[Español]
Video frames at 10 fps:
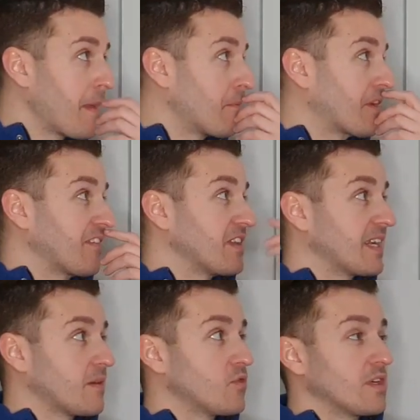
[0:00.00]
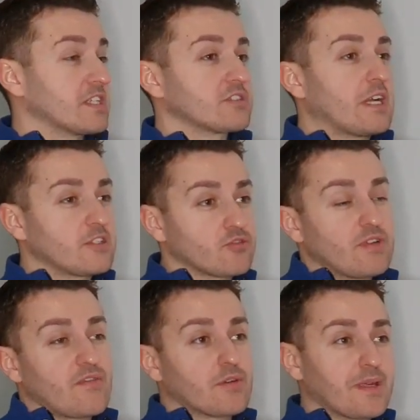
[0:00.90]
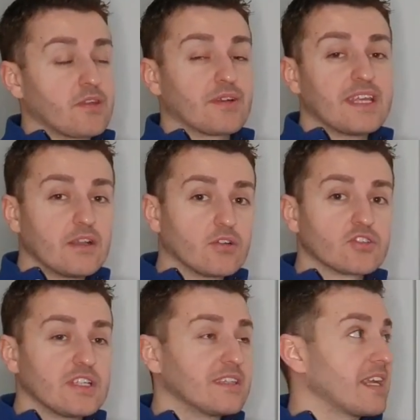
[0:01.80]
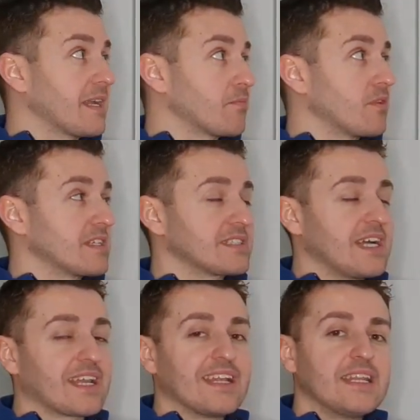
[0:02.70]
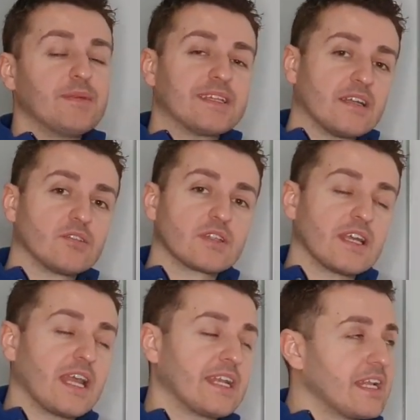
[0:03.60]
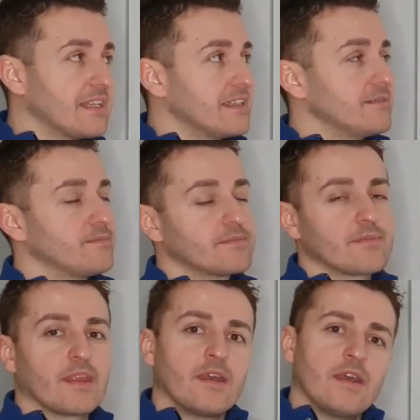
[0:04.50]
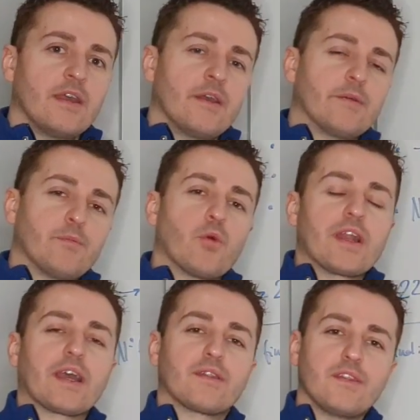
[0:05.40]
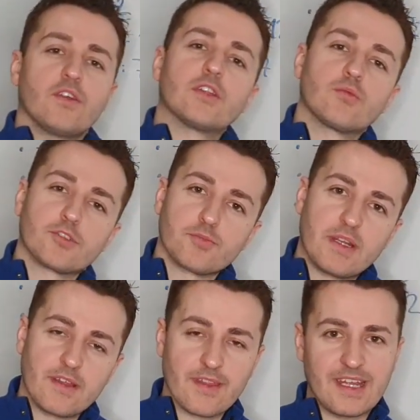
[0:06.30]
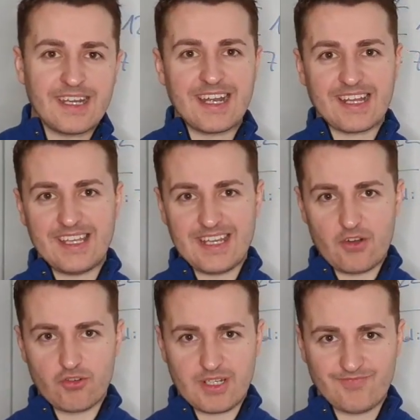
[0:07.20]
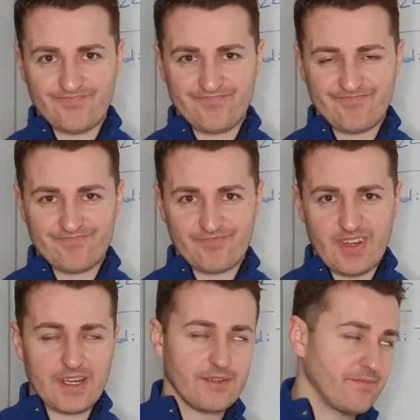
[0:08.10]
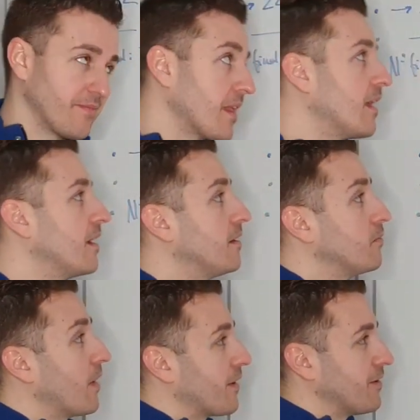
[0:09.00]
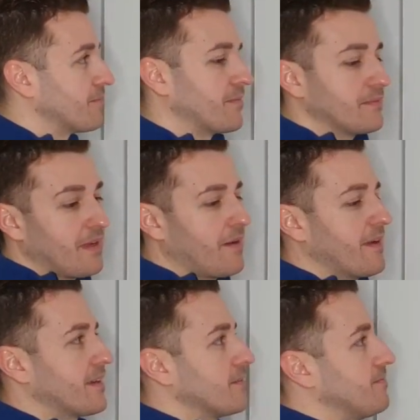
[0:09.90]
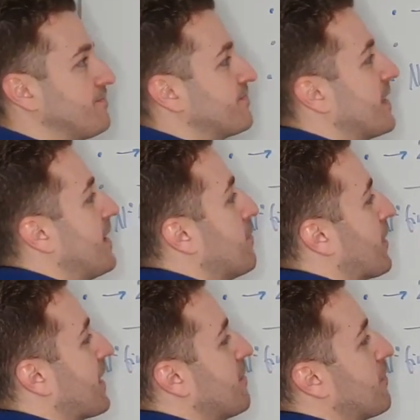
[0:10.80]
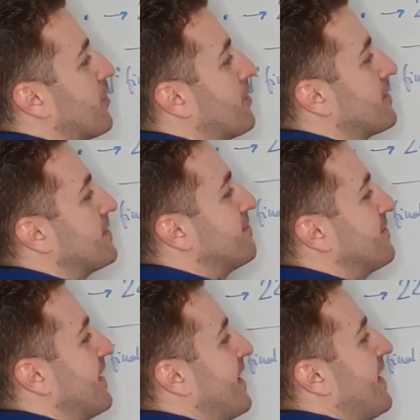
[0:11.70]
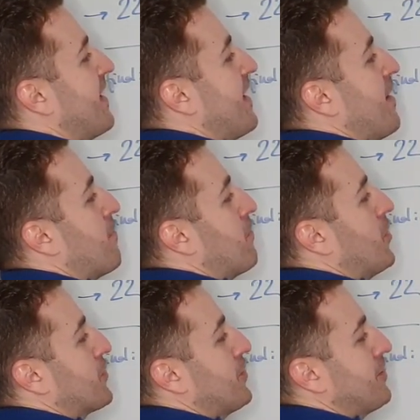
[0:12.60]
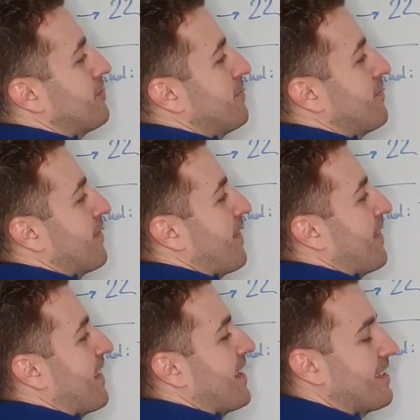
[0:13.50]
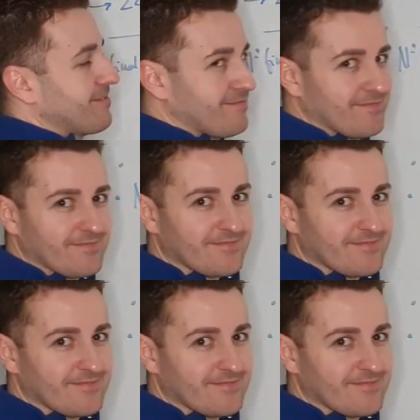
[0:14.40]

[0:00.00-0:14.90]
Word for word: Porque al fin y al cabo esta es una información inconsciente que puede estar limitándote en el buen ejercicio de tu prosperidad en el aquí y ahora. ¿Vale? Bueno, a ver, por ejemplo, voto de